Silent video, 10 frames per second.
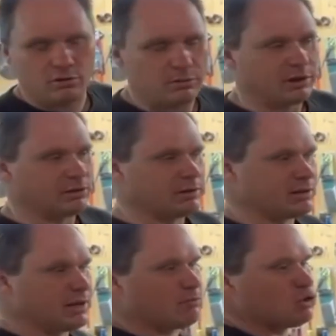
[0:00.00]
момент.
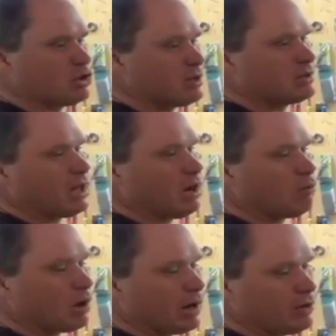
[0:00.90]
Сам шест
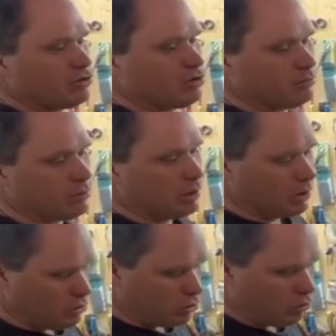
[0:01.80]
оборачиваем
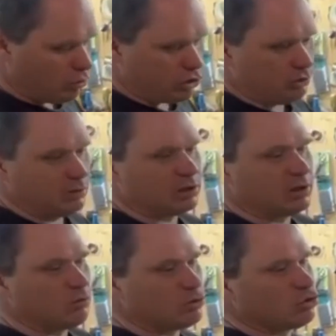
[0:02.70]
скотчем для
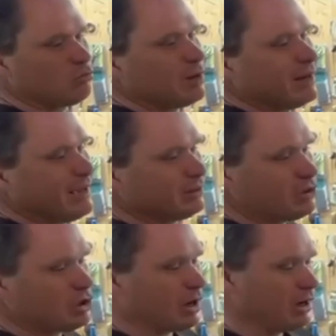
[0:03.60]
того, чтобы
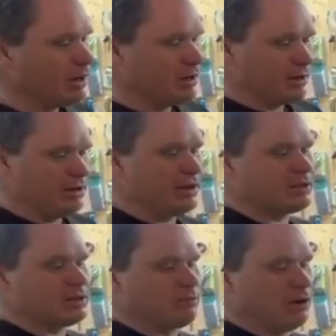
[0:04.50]
ленточка не
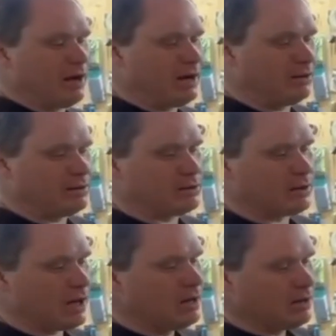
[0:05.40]
цеплялась
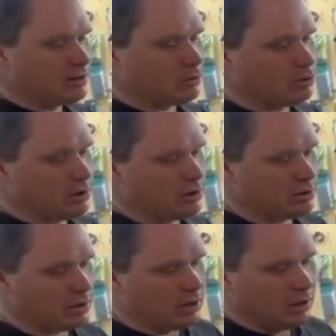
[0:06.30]
за
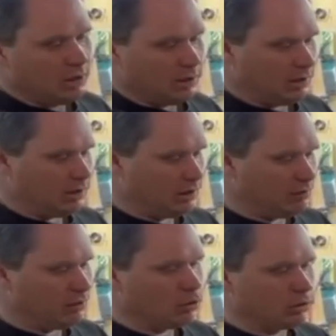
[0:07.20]
заусенцы а, и
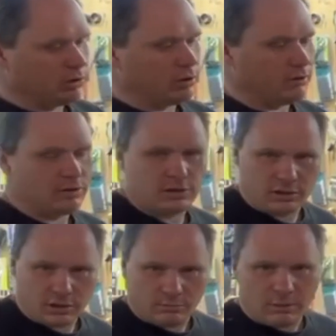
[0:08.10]
волокна
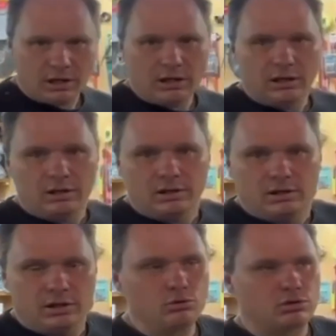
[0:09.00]
древесины.
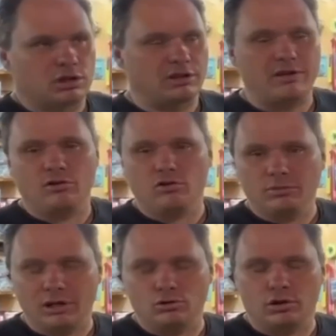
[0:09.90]
И устанавливаем
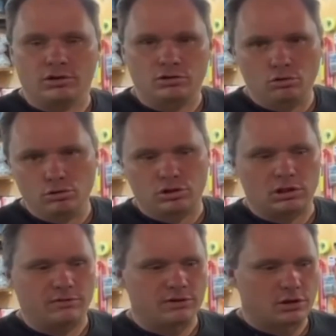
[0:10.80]
данную конструкцию
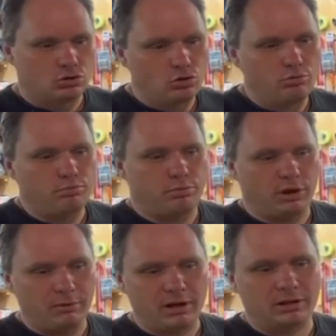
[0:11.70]
на высоту
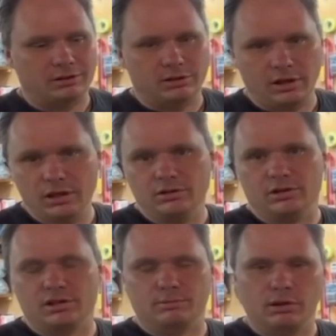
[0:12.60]
примерно
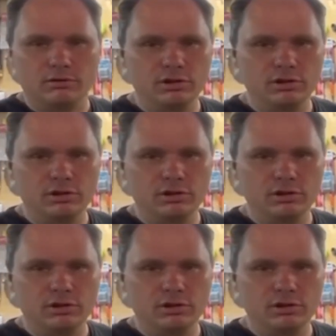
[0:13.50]
3-3,5